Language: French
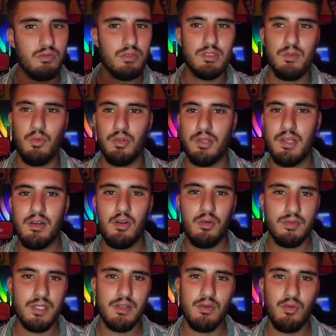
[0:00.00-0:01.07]
c'est monté
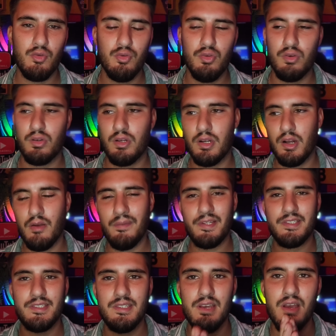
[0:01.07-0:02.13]
comme ça d'un coup, donc un grand
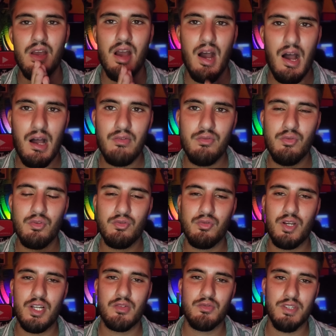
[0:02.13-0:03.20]
merci à vous en tout
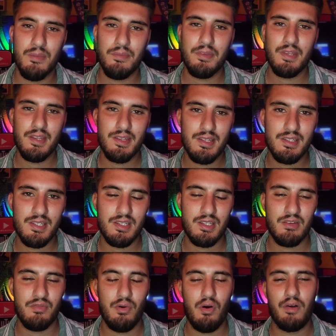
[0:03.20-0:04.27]
cas je vous aime très très très
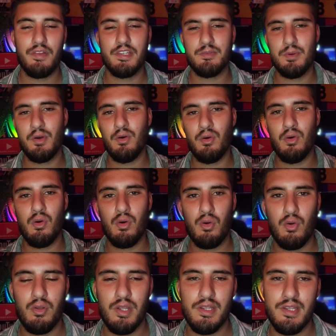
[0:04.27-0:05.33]
très fort en espérant
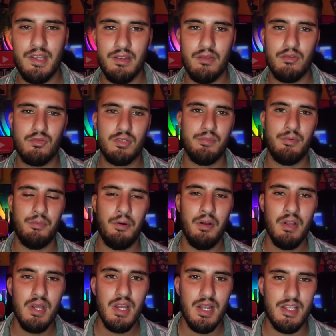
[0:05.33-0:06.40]
qu'on atteigne tout simplement
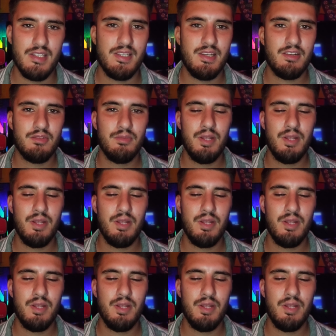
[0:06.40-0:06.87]
les 50